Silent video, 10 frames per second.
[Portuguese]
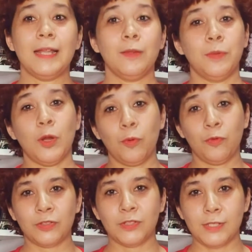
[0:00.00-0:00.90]
não, não por
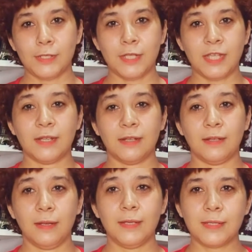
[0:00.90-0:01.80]
falta de existência
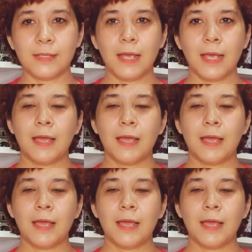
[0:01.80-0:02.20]
deles